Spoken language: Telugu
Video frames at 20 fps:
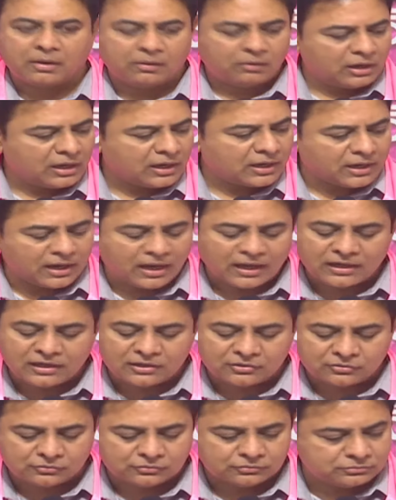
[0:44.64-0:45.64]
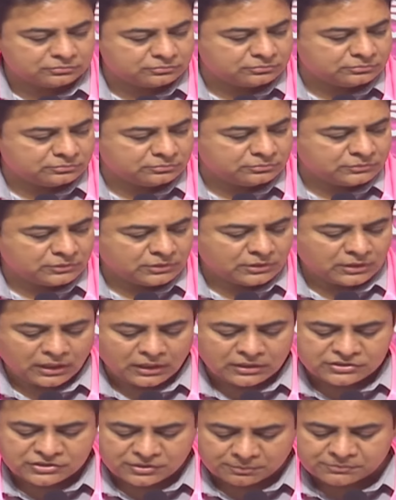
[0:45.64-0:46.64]
మా వల్ల కాలేదు
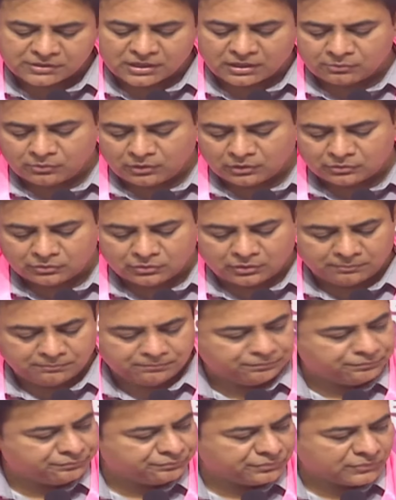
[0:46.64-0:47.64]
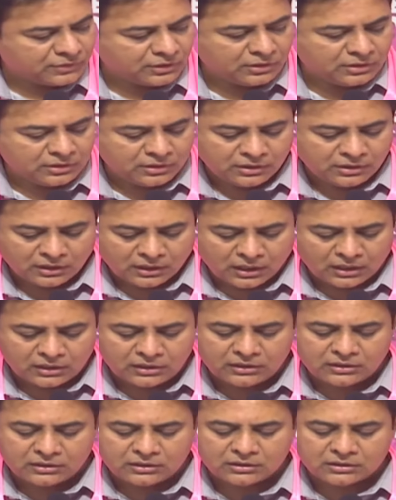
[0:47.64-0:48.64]
అని చెప్తారేమో అనుకున్నాం
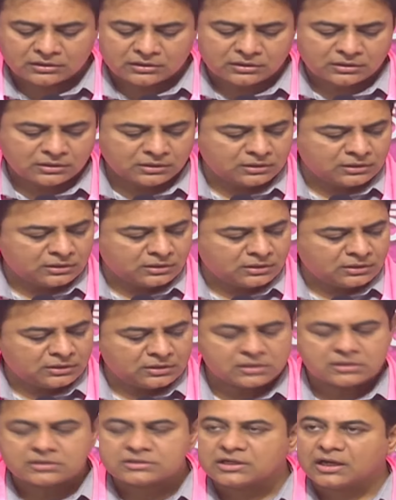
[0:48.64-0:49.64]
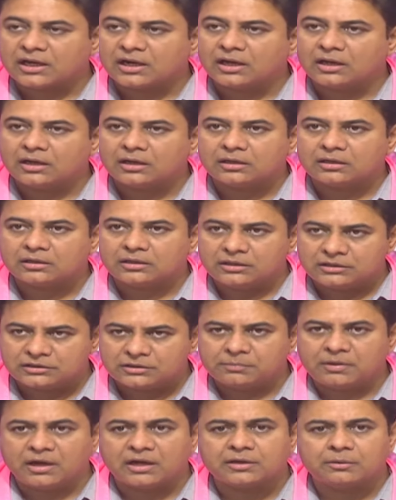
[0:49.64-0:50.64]
కానీ చాలా
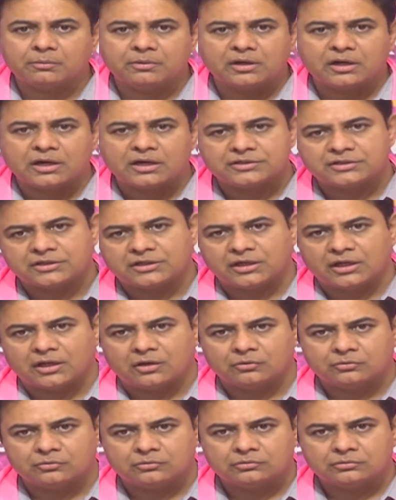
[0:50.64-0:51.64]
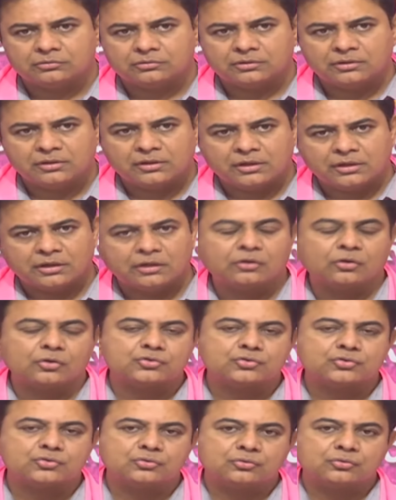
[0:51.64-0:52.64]
నీతిబాహ్యమైన రాజకీయాలు
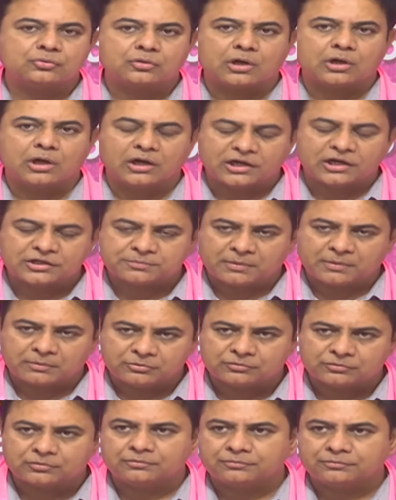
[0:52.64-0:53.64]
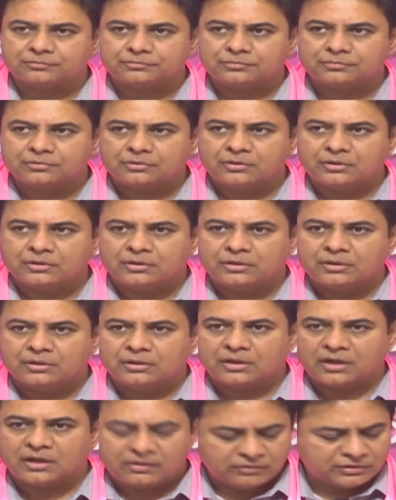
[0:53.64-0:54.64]
ఈరోజు కాంగ్రెస్ ప్రభుత్వం
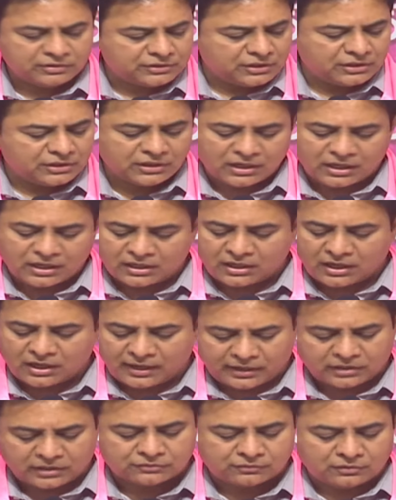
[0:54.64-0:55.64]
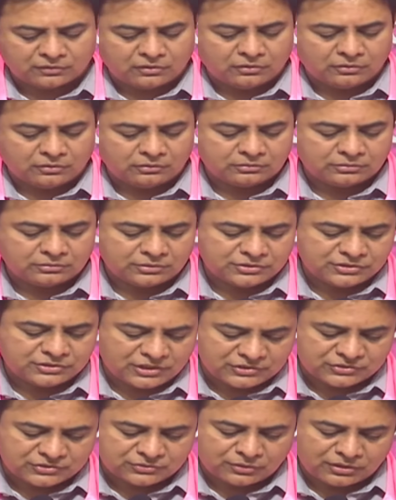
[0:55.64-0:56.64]
రేవంత్ రెడ్డి గారి నాయకత్వంలో
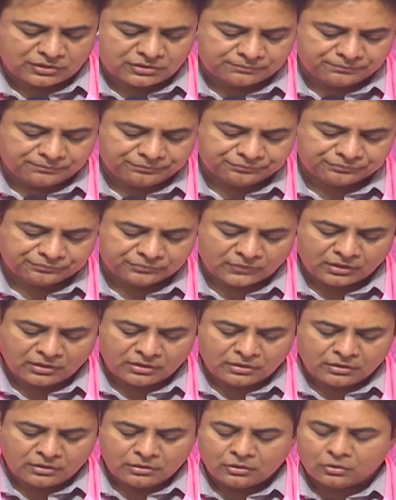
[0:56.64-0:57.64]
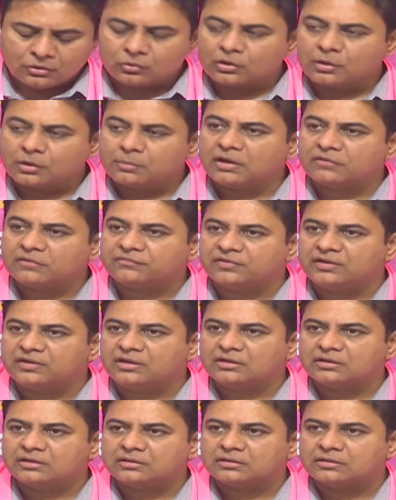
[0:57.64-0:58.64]
చేస్తున్నది రుణమాఫీ